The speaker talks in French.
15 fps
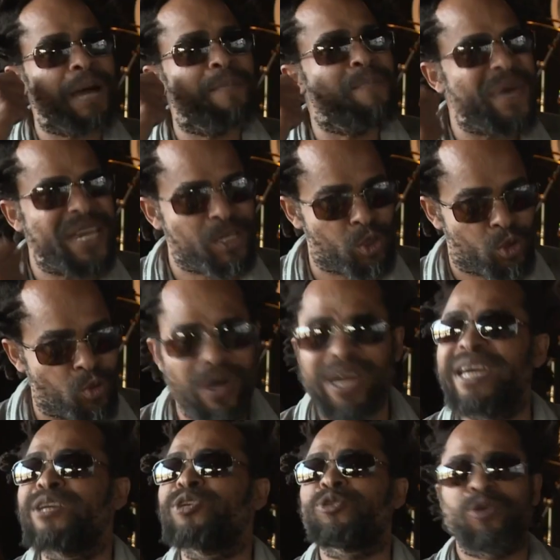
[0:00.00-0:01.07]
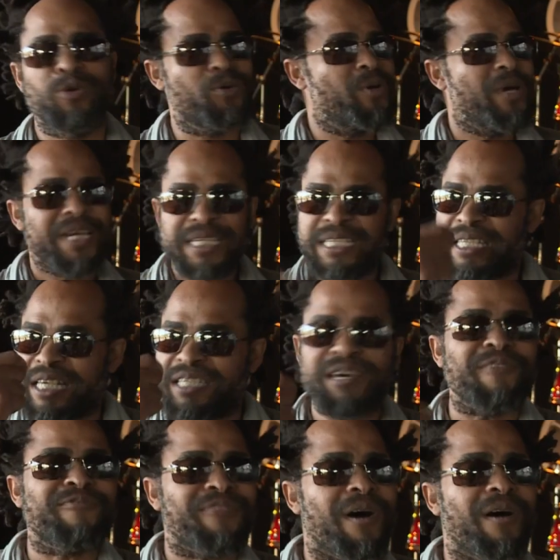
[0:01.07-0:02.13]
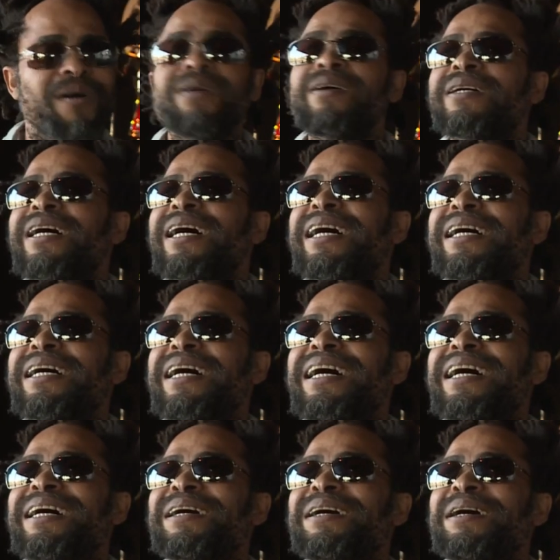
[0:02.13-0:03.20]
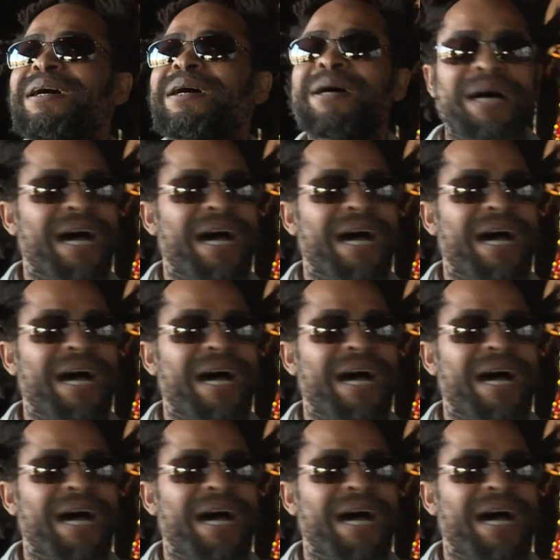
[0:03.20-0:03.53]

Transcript: a besoin que ses enfants euh, euh, euh,